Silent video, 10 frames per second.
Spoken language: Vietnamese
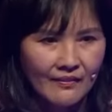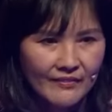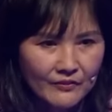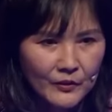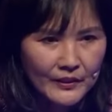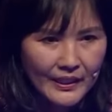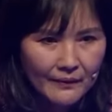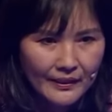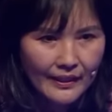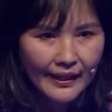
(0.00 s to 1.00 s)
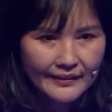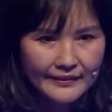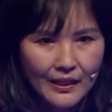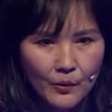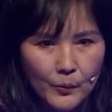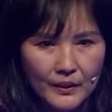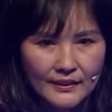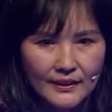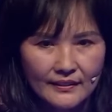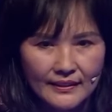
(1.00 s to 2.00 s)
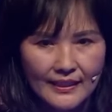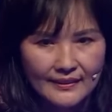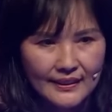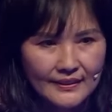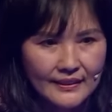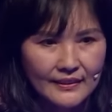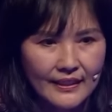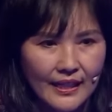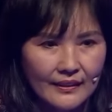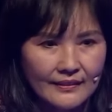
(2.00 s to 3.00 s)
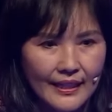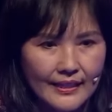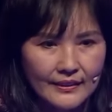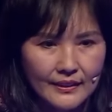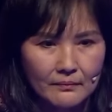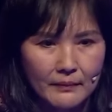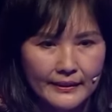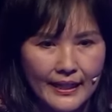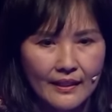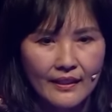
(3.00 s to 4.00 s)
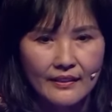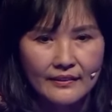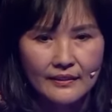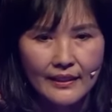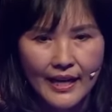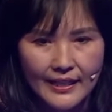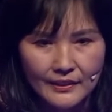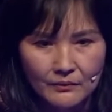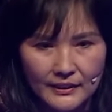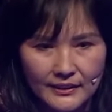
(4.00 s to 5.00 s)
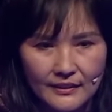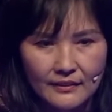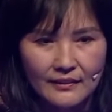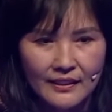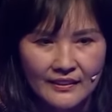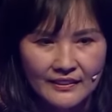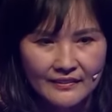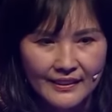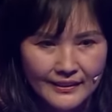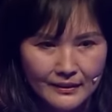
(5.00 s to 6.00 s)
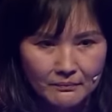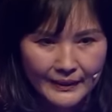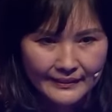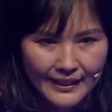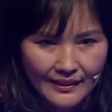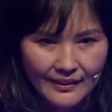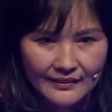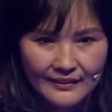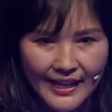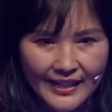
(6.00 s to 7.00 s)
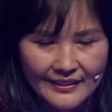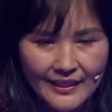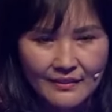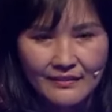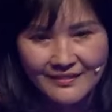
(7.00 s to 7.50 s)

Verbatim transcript: Vị vua nào đã lãnh đạo quân dân ta giành chiến thắng tại trận Bạch Đằng lần thứ hai trong lịch sử? Nhớ là trận Bạch Đằng lần thứ hai nhé